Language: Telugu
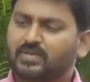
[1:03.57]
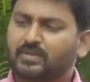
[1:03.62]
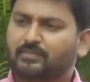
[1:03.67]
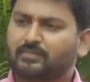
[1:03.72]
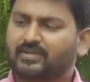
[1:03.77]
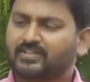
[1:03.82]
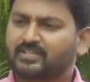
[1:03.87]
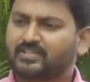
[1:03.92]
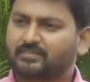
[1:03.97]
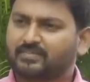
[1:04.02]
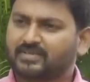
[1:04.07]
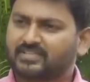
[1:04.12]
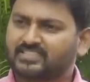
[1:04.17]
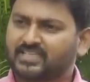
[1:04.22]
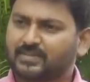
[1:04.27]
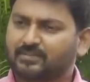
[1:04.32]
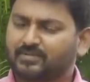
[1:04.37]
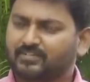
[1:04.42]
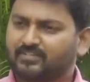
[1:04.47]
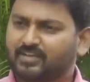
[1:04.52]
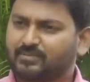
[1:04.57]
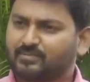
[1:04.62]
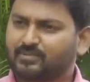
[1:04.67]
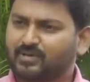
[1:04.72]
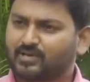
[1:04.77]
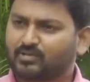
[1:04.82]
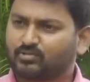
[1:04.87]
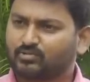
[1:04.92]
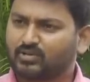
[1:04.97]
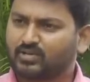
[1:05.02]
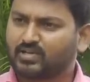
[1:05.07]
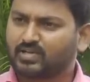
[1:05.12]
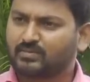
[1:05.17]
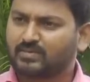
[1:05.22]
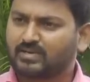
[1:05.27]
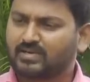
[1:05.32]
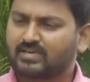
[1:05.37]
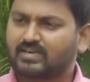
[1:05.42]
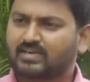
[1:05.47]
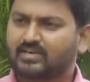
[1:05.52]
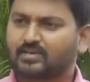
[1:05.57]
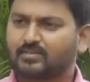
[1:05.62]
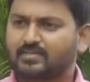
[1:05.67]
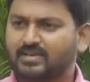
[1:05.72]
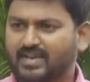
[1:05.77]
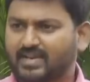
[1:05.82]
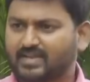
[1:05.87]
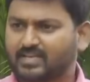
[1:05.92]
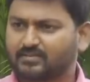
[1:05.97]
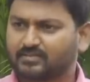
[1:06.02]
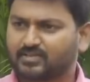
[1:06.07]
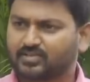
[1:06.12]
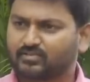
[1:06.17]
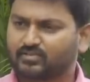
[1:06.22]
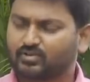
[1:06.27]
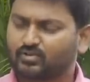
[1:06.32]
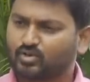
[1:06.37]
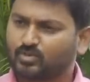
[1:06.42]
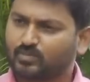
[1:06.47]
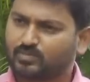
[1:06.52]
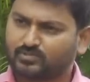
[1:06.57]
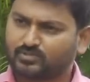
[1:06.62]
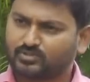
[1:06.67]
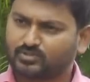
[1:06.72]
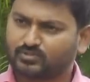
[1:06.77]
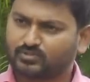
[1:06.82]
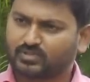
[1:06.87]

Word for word: మీరు ఎప్పుడైతే బీజేపీ వైపు అనుకూలంగా మాట్లాడారో మీ హైకమాండ్ కూడా కోపం వచ్చి